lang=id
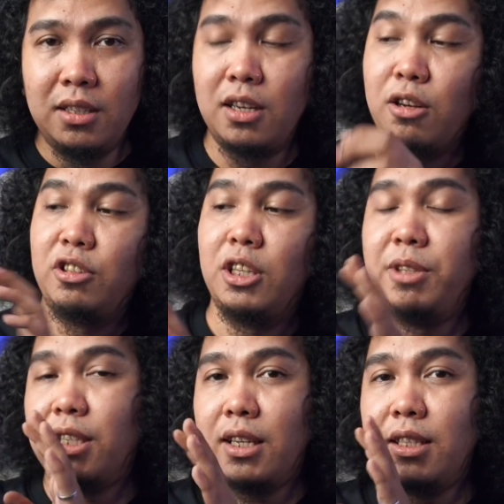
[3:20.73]
dan kalau kita
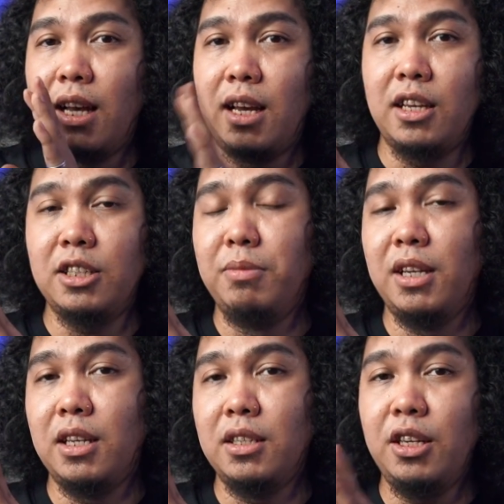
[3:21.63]
bicara jarak,
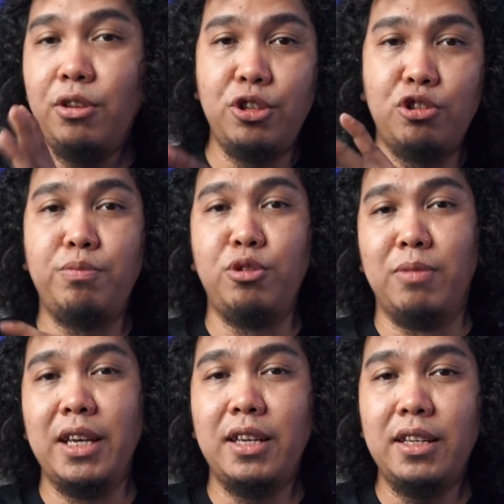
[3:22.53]
sebenarnya sih dia udah cukup
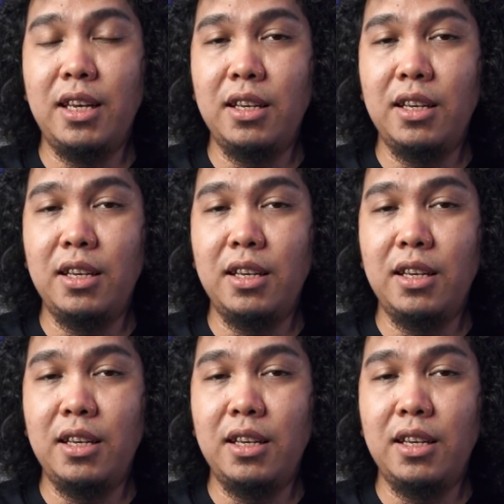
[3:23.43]
lumayan ya.